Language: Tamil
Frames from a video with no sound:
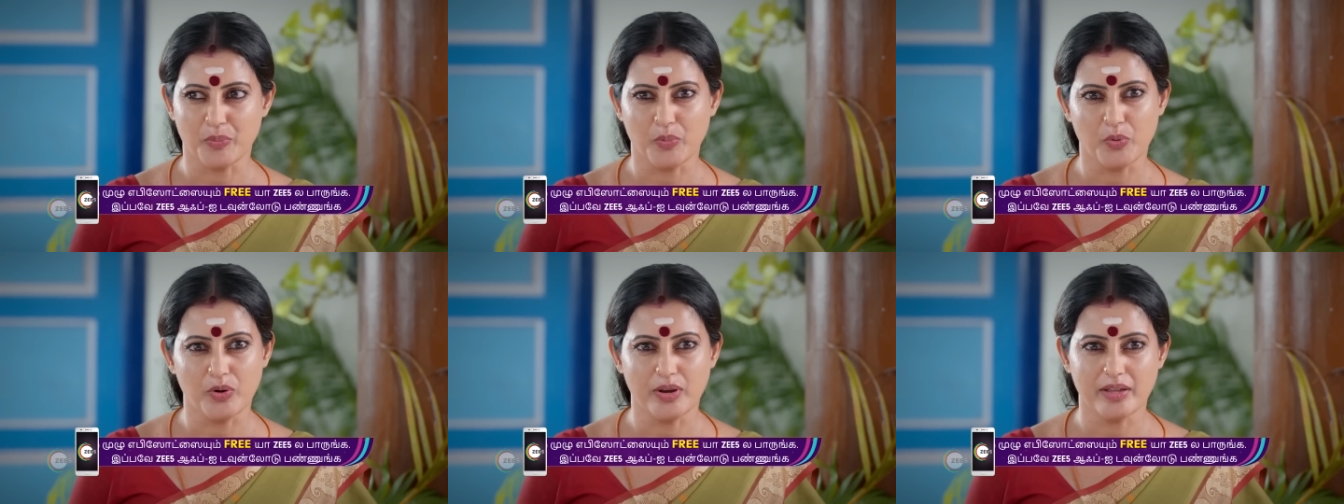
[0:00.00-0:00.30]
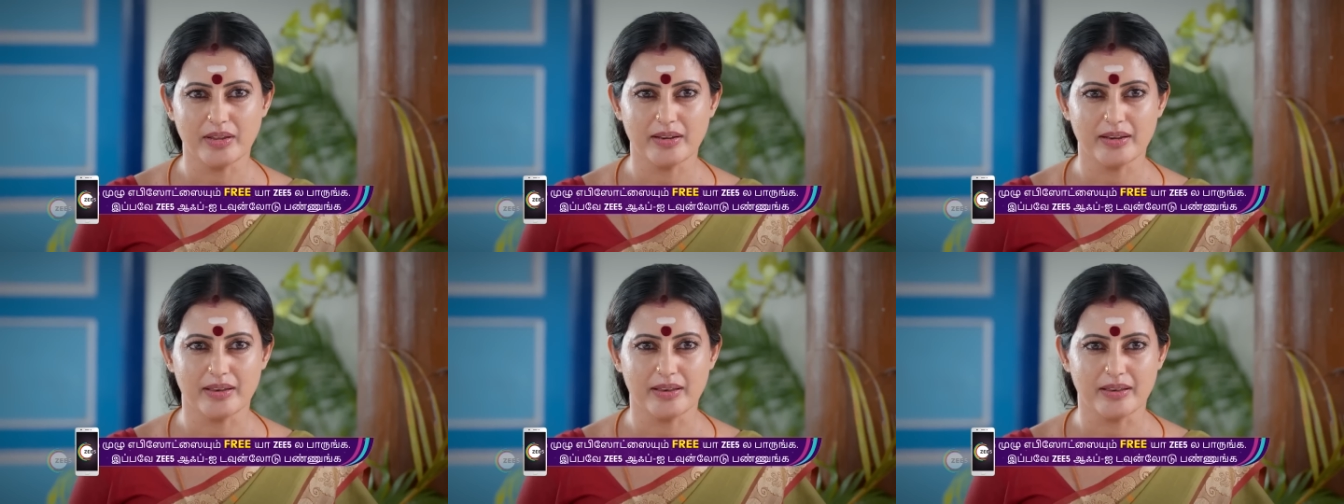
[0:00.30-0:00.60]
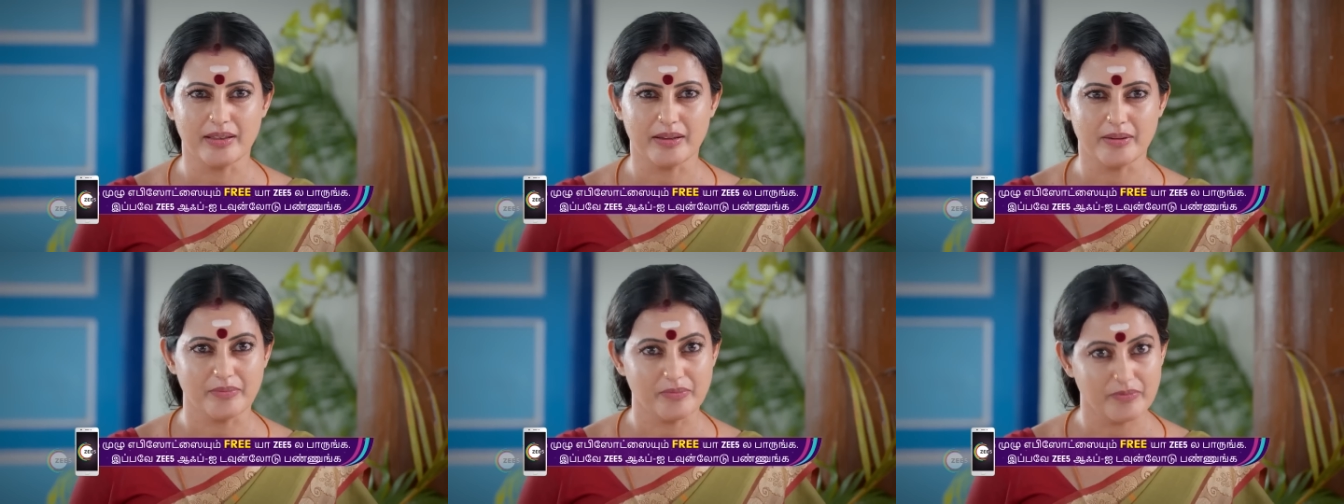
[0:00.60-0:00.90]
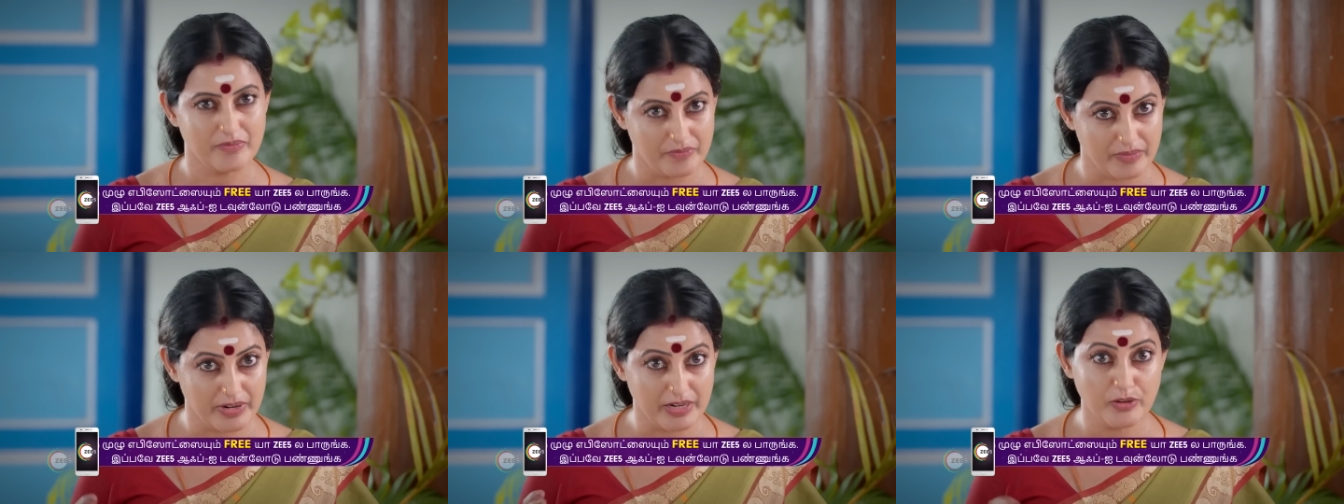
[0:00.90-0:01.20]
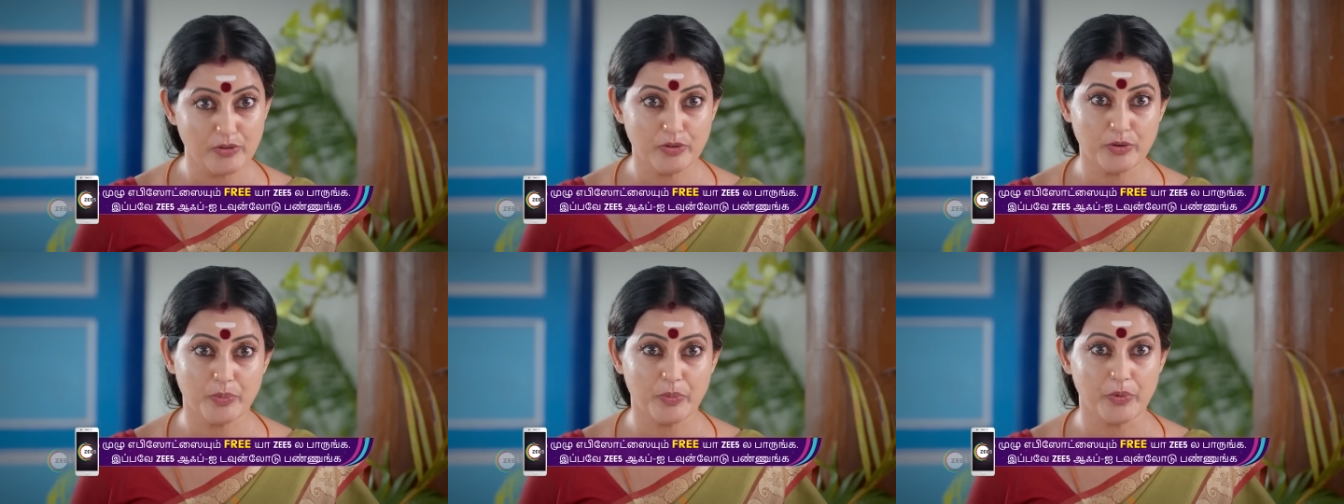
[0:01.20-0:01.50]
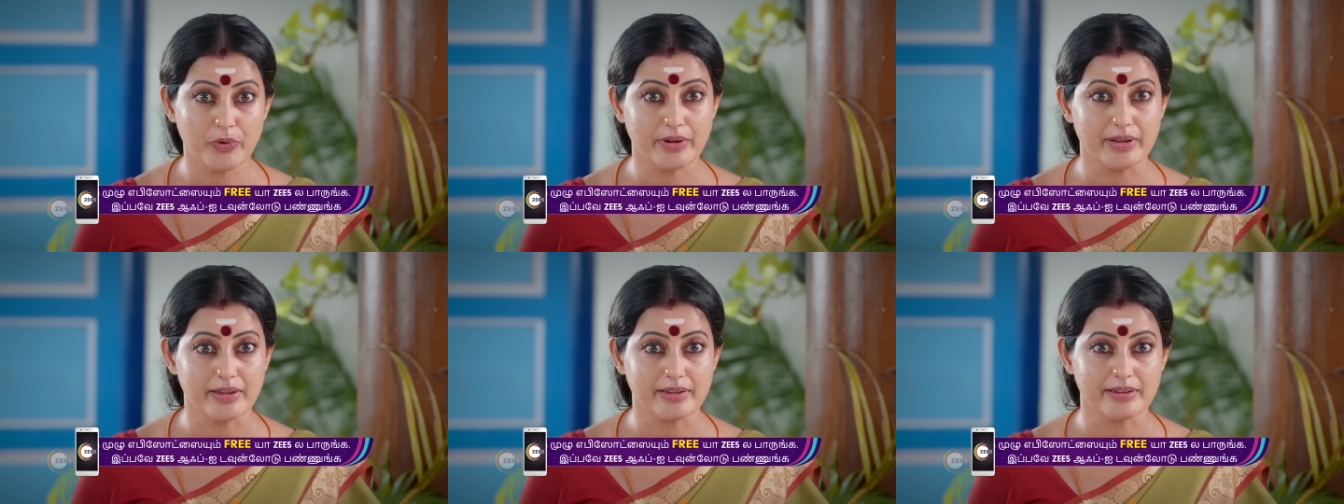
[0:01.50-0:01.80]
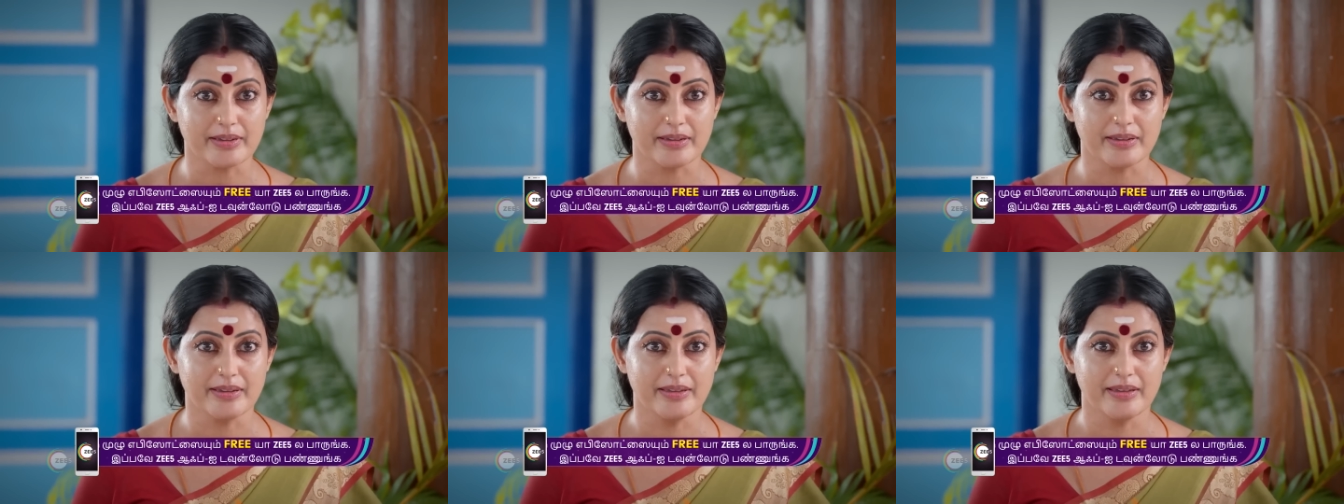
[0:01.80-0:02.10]
அவ எல்லாம் வெளியூர்
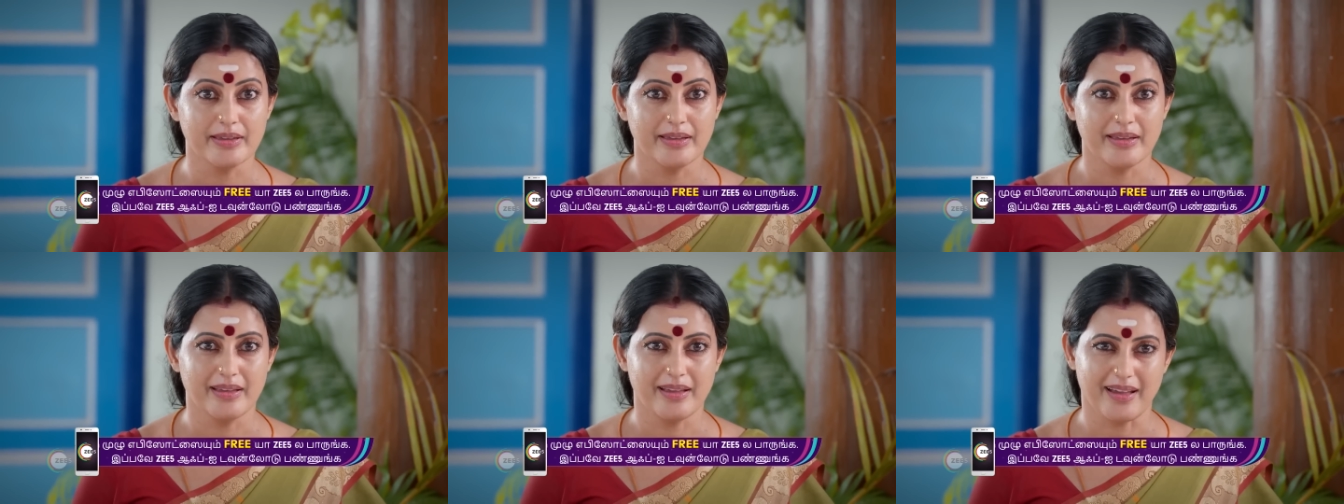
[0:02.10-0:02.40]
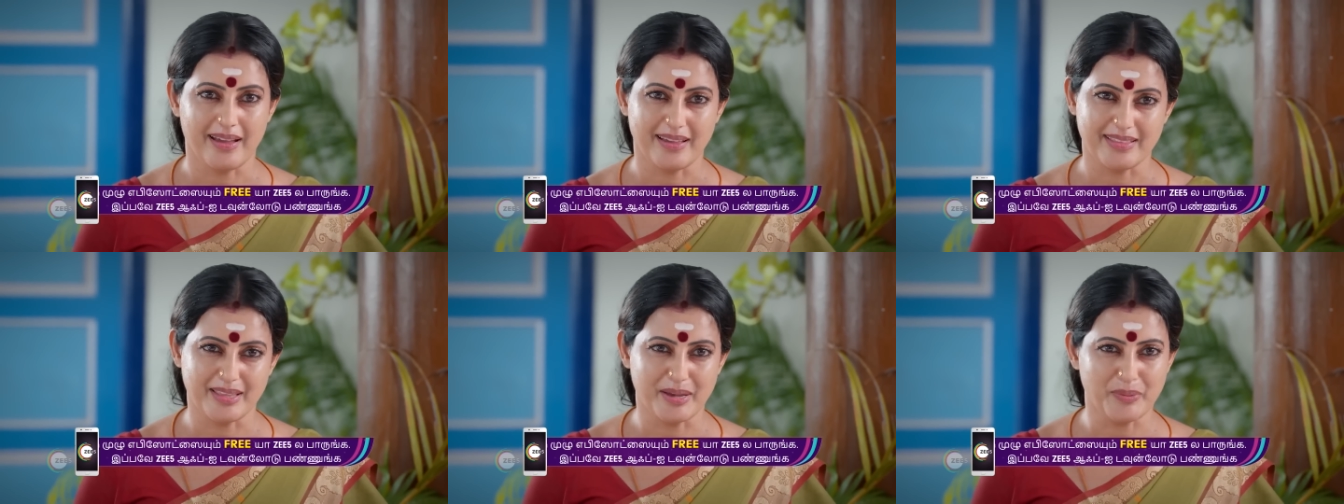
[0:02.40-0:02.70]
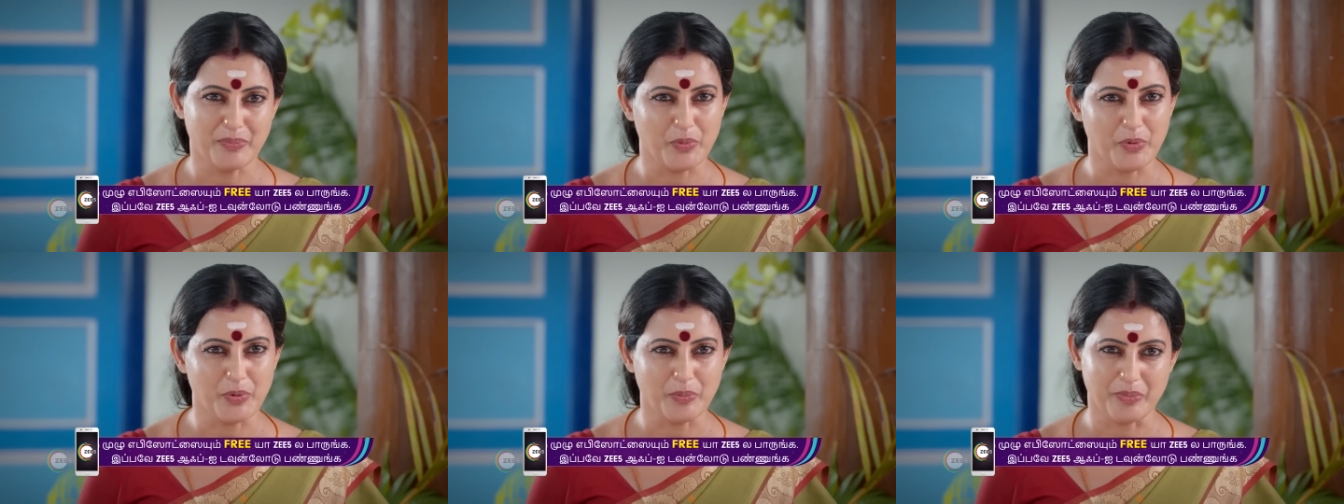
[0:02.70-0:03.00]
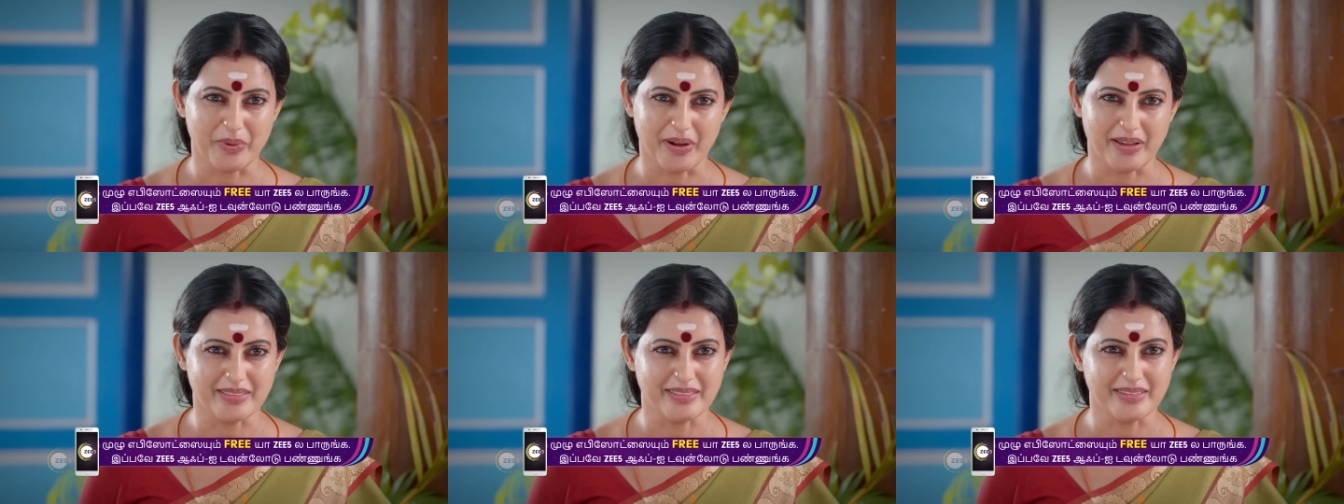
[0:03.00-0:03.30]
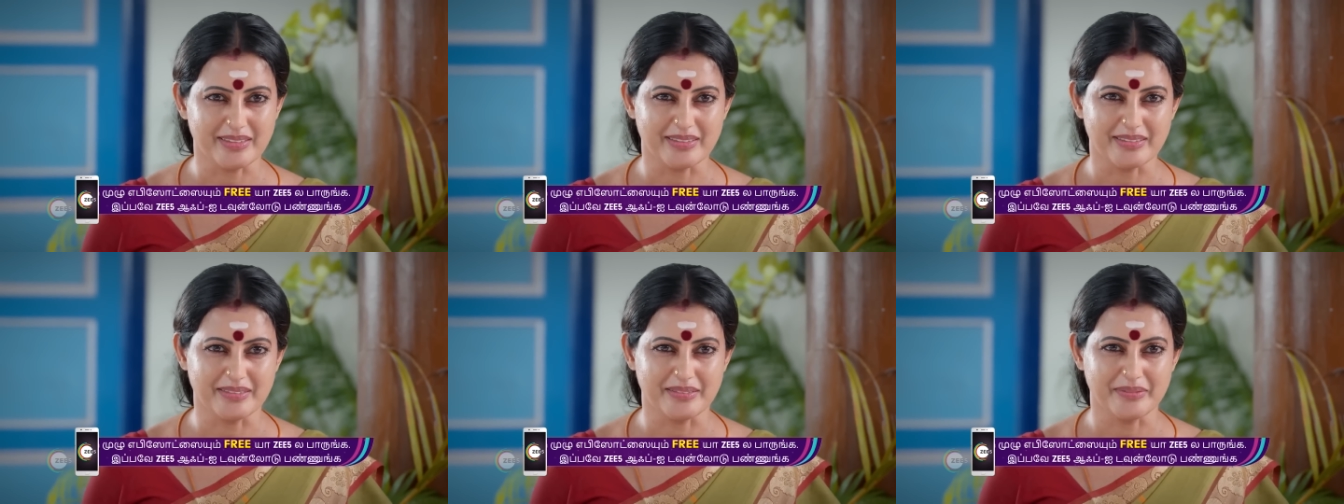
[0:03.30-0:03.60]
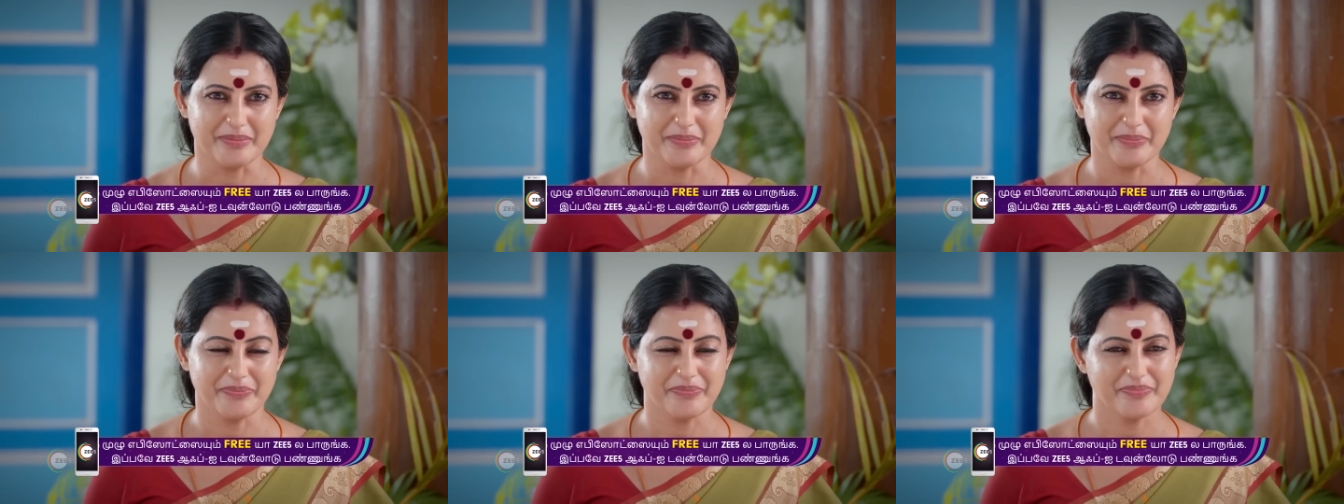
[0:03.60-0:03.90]
போயிருக்காங்களாம் அத போய் பார்த்துட்டு